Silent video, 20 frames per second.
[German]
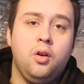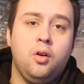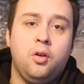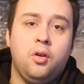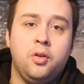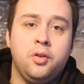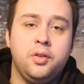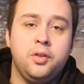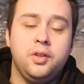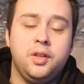
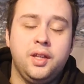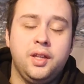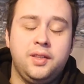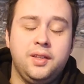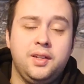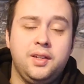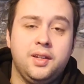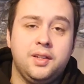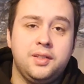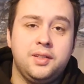Und jetzt
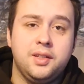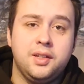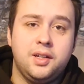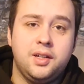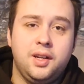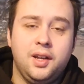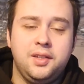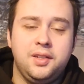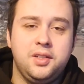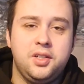hat das
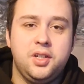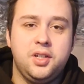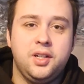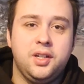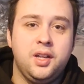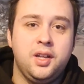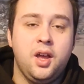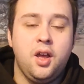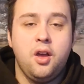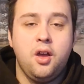
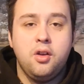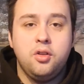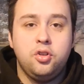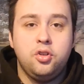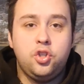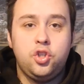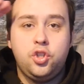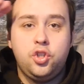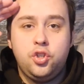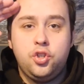klassische
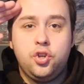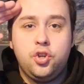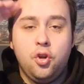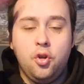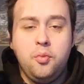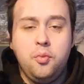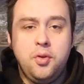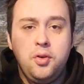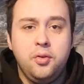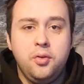
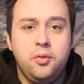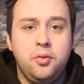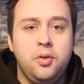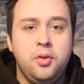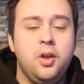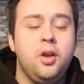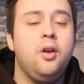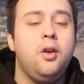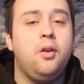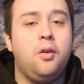
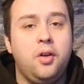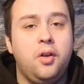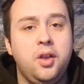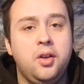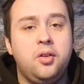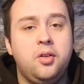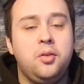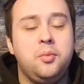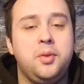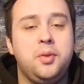Tschömedö,
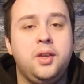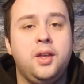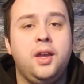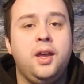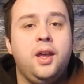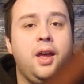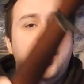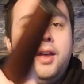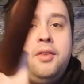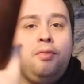euer Hobby,
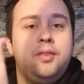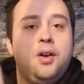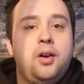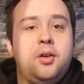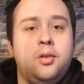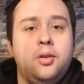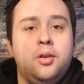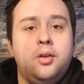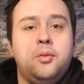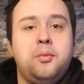
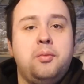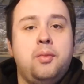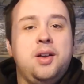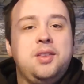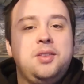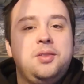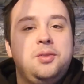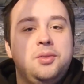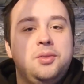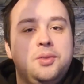FV.
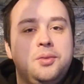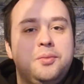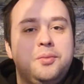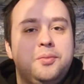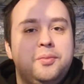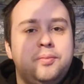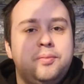Macht's gut.